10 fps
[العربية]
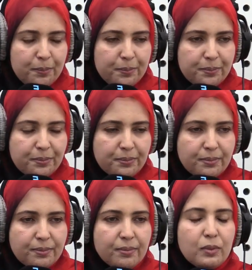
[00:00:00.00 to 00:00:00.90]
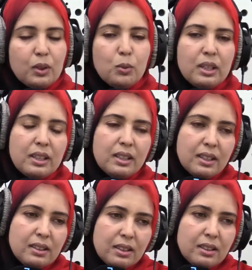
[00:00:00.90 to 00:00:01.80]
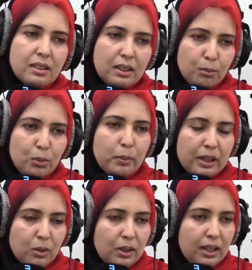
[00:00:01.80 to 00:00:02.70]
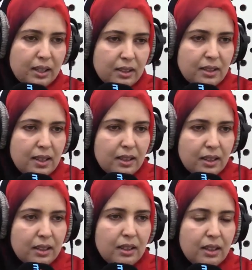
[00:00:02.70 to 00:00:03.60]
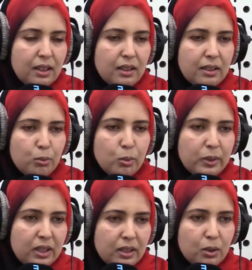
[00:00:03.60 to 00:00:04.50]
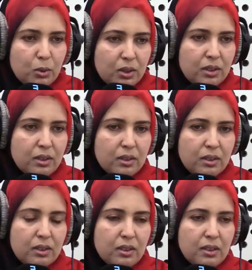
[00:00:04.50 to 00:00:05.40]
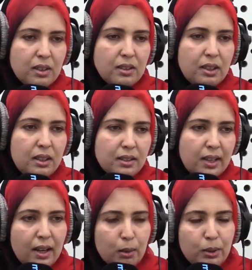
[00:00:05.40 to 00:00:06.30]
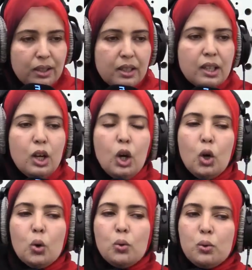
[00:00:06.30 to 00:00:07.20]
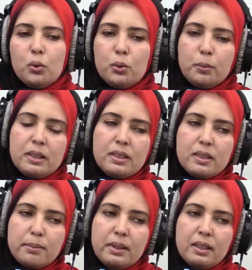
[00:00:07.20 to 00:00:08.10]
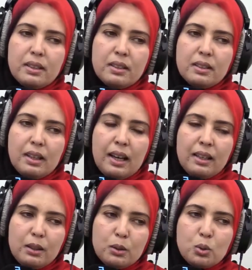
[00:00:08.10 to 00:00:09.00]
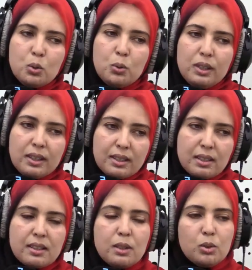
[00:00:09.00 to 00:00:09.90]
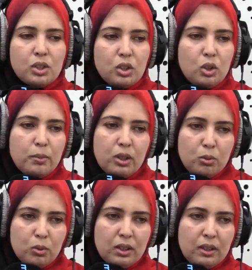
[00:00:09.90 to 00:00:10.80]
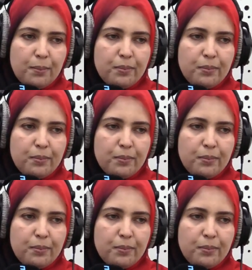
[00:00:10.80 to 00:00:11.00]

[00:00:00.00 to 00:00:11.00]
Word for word: اه ولكن كنظن المهم على كل حال هذا تعليقي ممكن انه تردي عليه تعقبي عليه وبالنسبه لعائلته هو اللي كتسقسي واش تعيشي معاهم ولا لا